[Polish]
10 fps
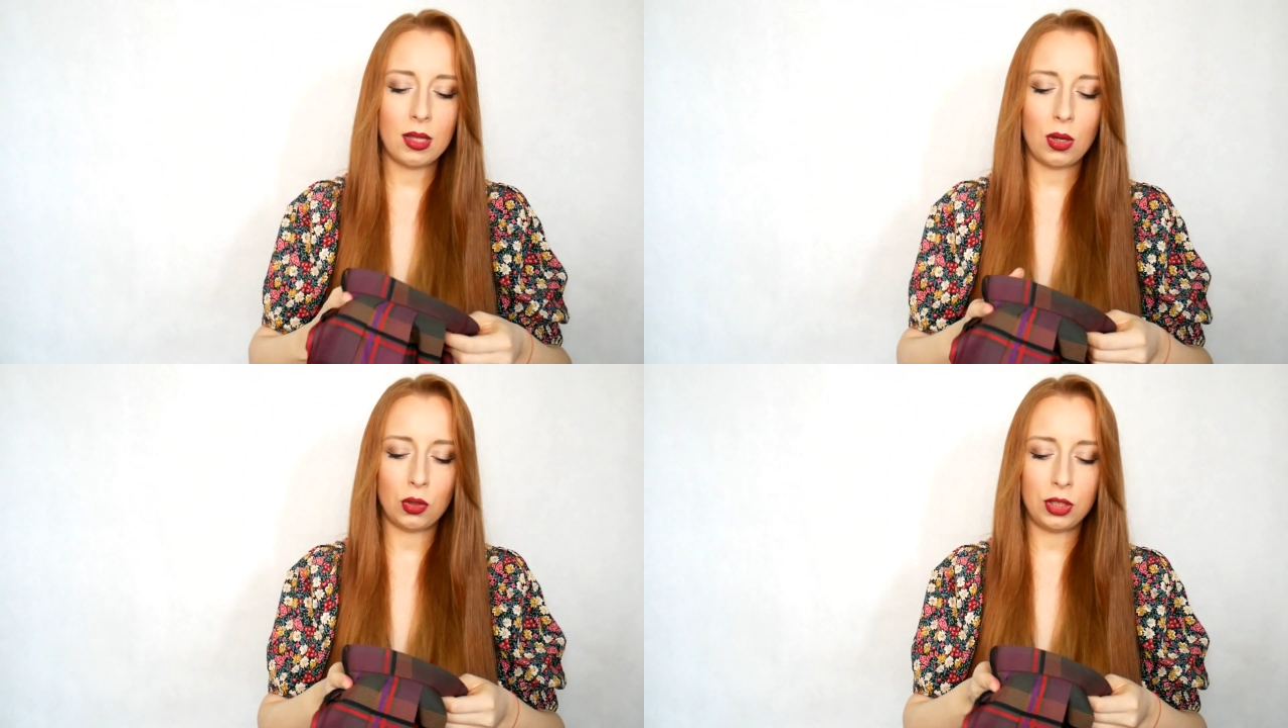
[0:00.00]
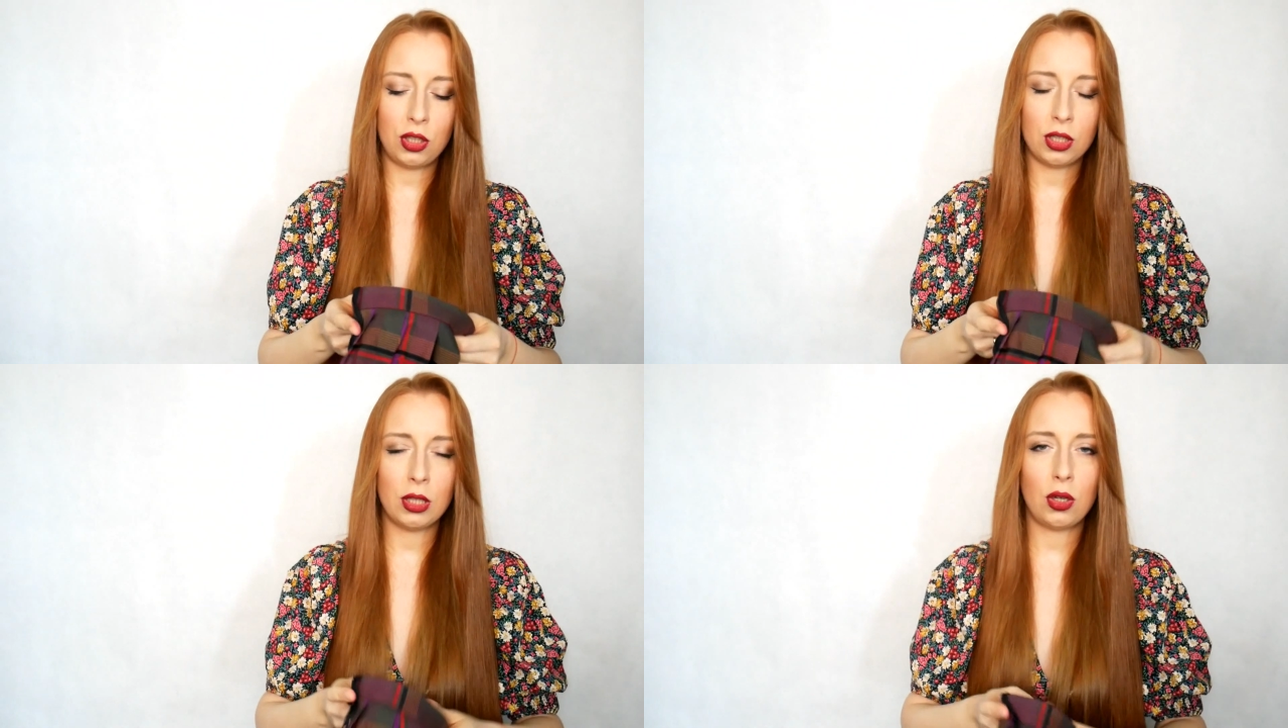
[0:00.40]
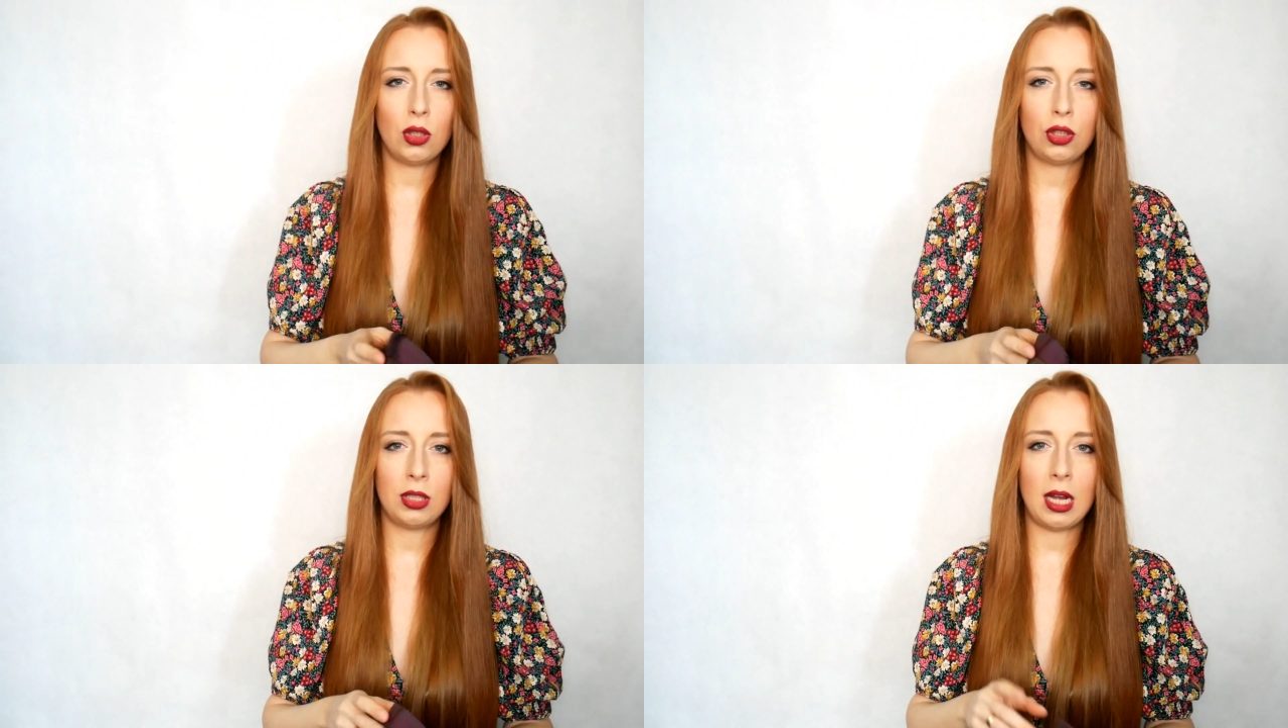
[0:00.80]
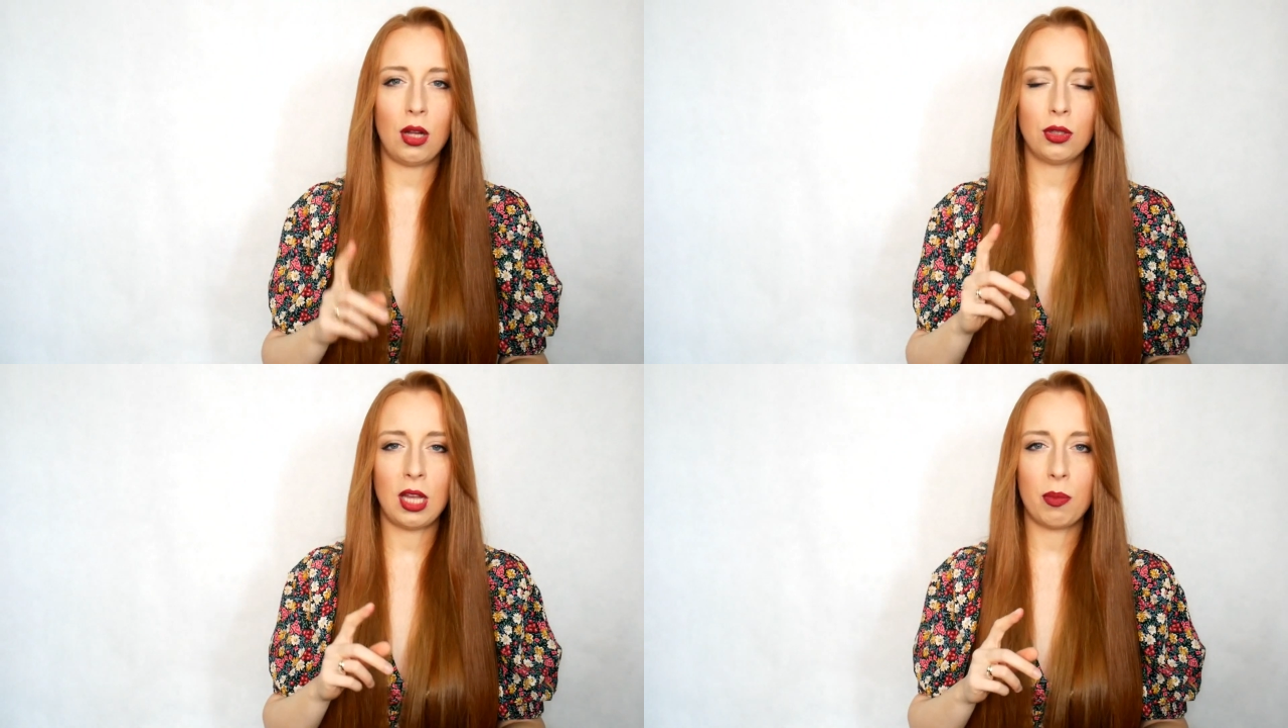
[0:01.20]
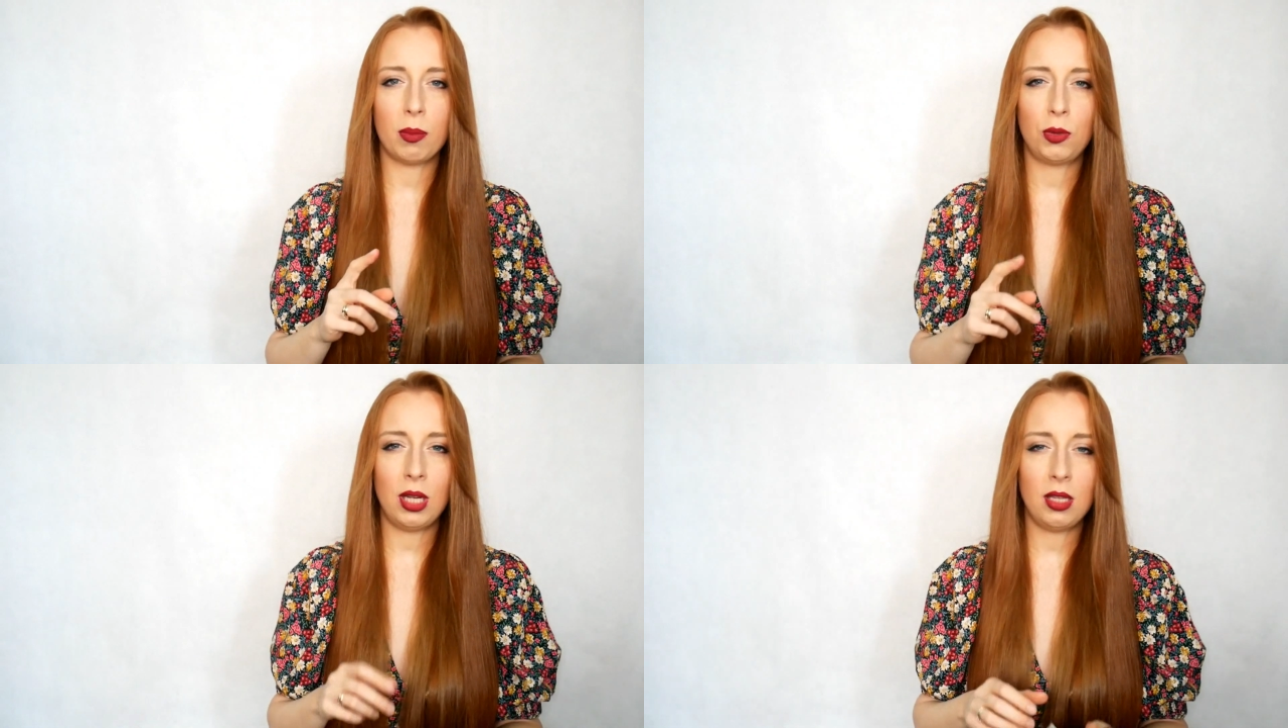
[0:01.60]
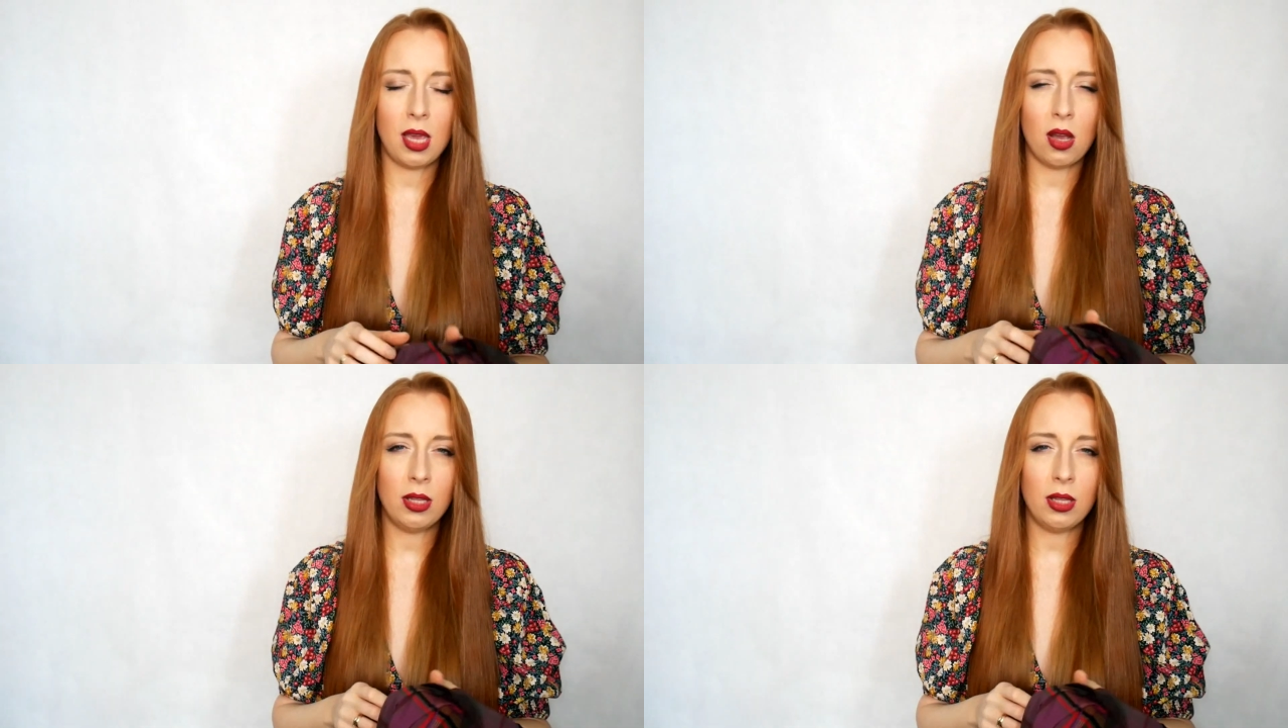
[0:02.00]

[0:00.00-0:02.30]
troszeczkę droższa od tej poprzedniej,